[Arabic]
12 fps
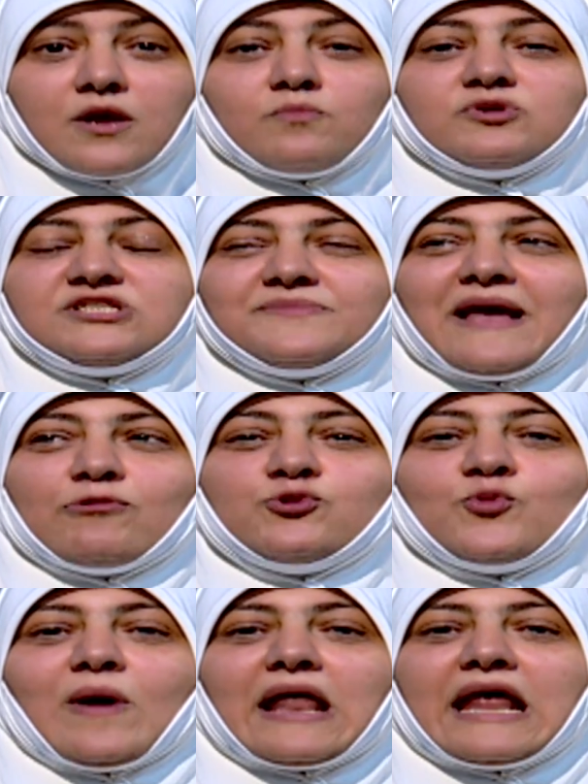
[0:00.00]
بص
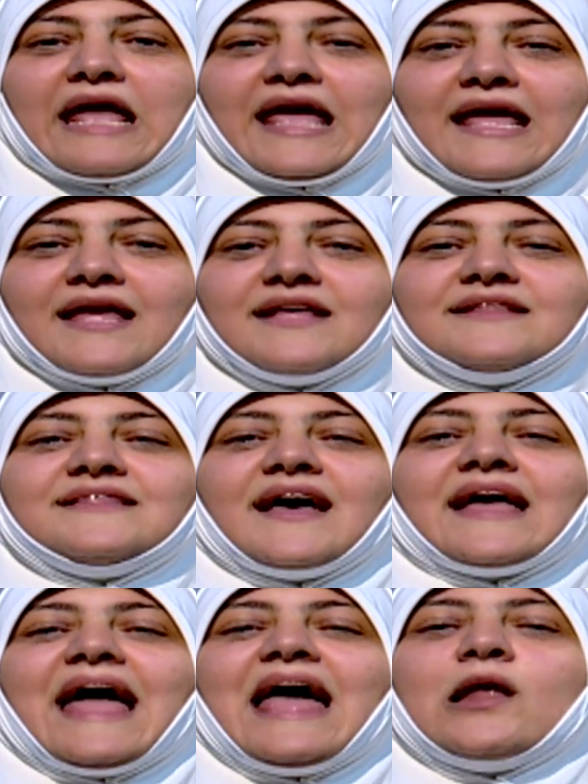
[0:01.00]
بيعودوهم على ايه
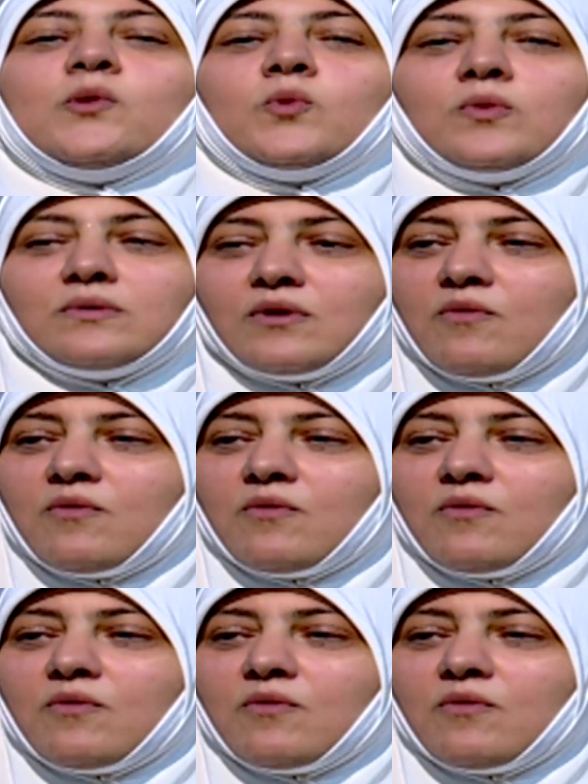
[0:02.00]
تجاهله